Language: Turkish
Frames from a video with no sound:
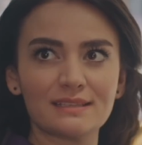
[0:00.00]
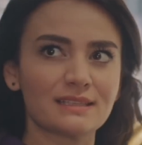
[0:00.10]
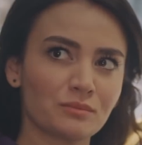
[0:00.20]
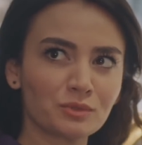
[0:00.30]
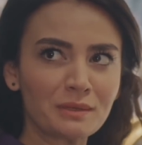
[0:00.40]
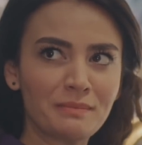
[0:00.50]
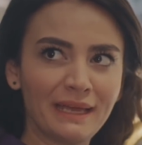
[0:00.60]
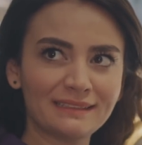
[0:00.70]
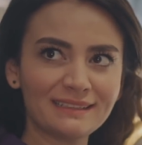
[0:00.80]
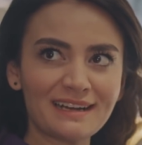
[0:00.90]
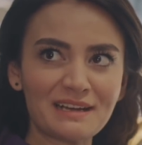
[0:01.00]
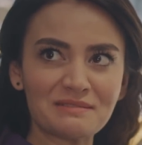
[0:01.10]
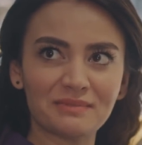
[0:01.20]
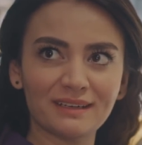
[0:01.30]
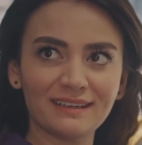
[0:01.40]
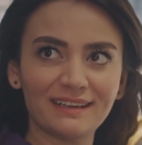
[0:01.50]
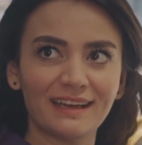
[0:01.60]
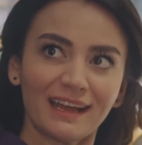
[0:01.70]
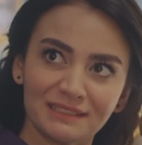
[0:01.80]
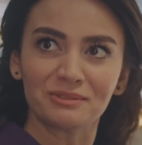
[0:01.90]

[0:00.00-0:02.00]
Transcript: Sen bunları beğendin galiba. E hadi